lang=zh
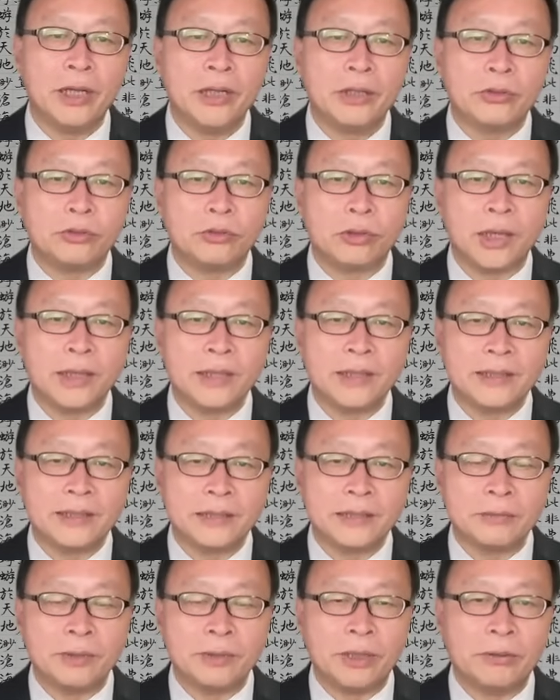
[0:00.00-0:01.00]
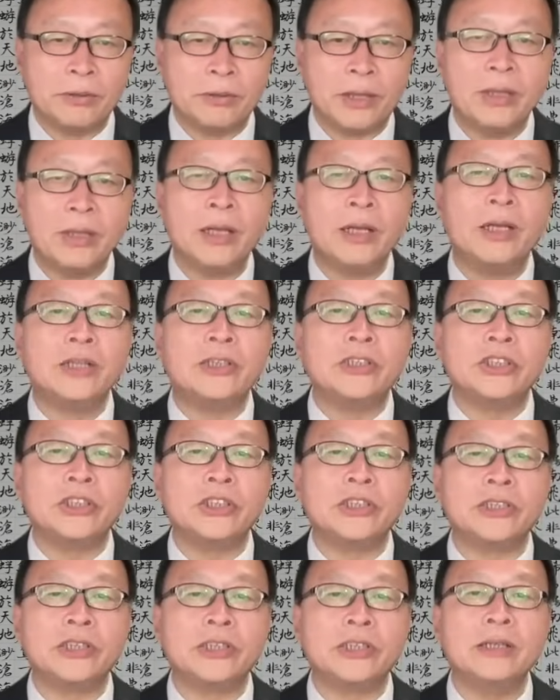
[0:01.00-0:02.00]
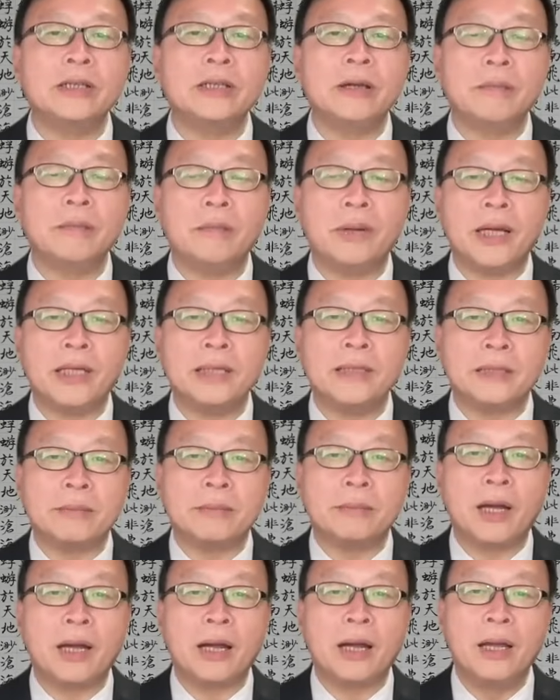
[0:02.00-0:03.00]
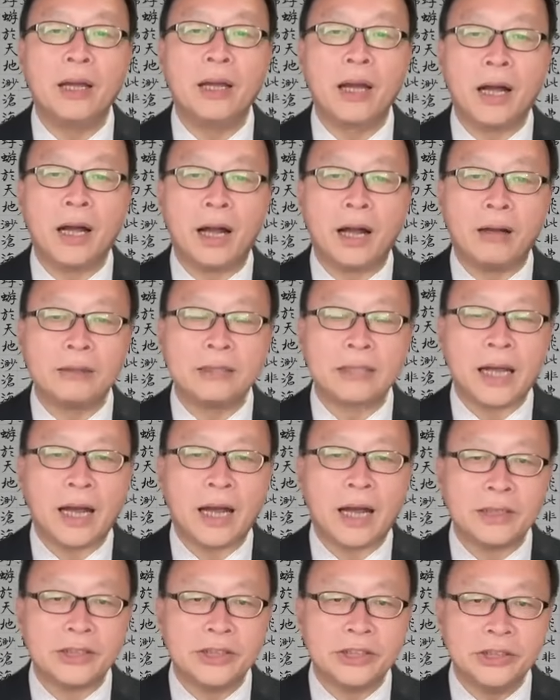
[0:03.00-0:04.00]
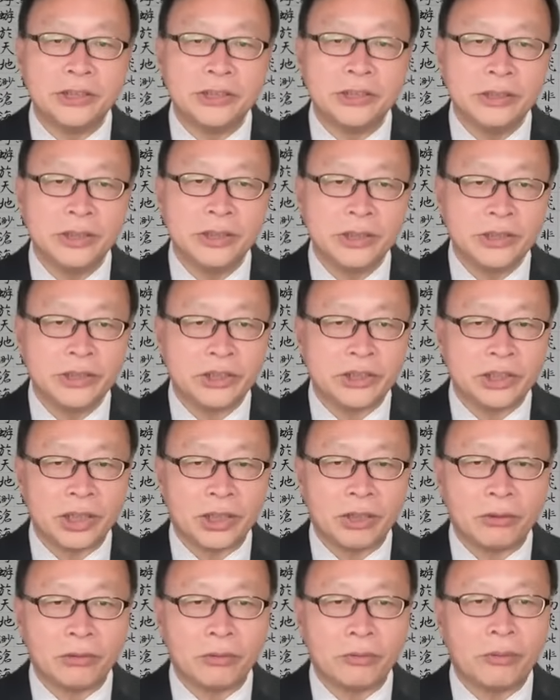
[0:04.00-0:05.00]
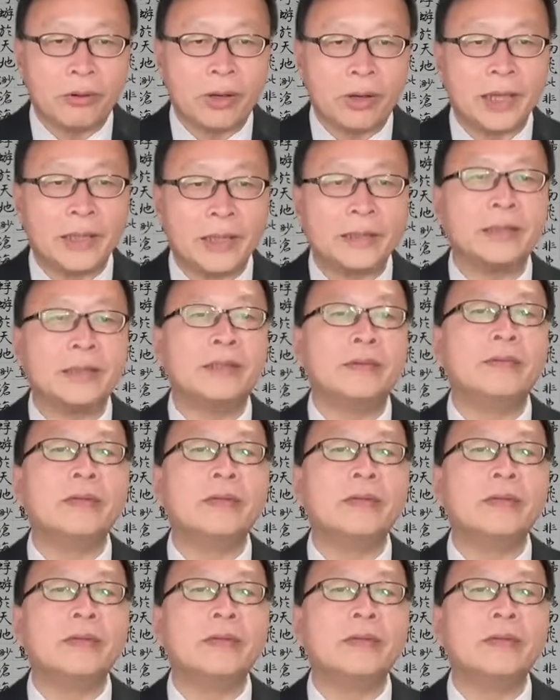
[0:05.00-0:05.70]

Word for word: 专职委员其实没什么好大惊小怪的。